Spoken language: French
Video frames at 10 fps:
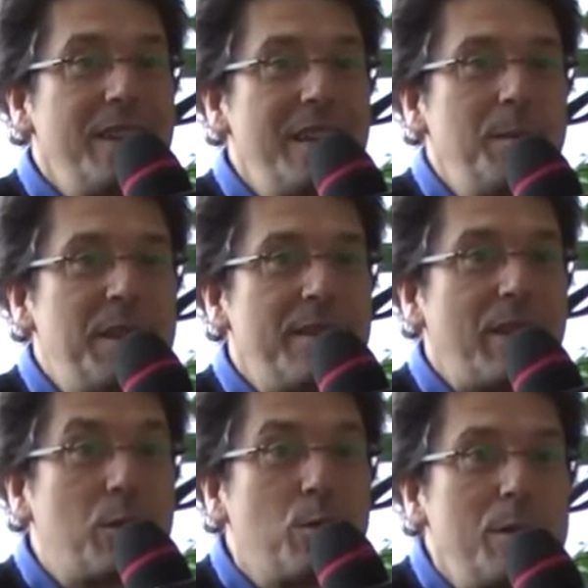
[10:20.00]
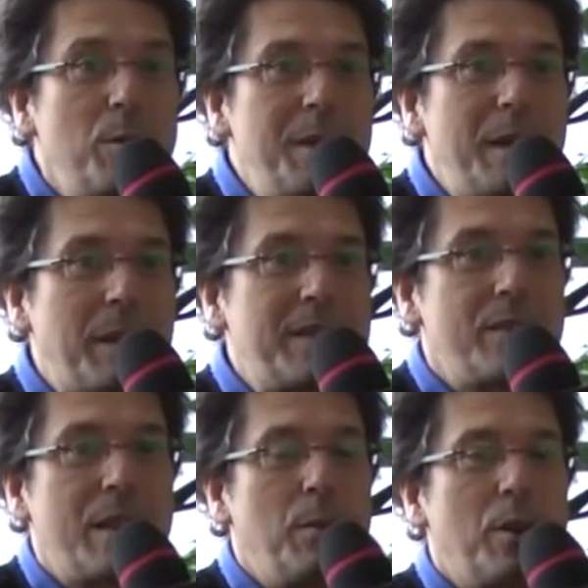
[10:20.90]
illimités vers tous les mobiles à partir
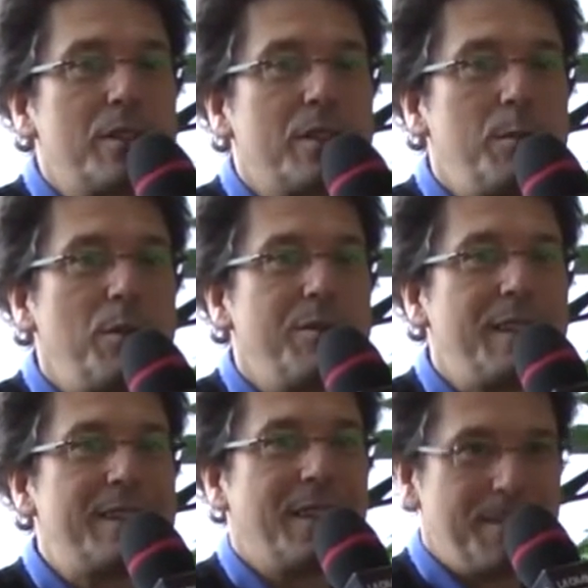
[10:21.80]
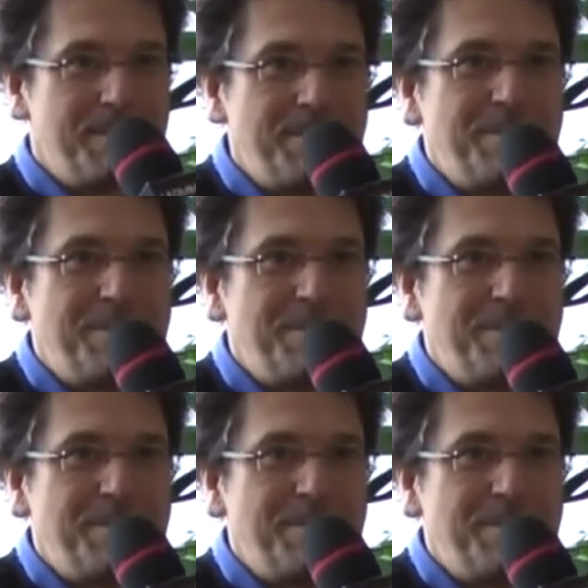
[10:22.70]
de la box. Comment vous faites ça Eh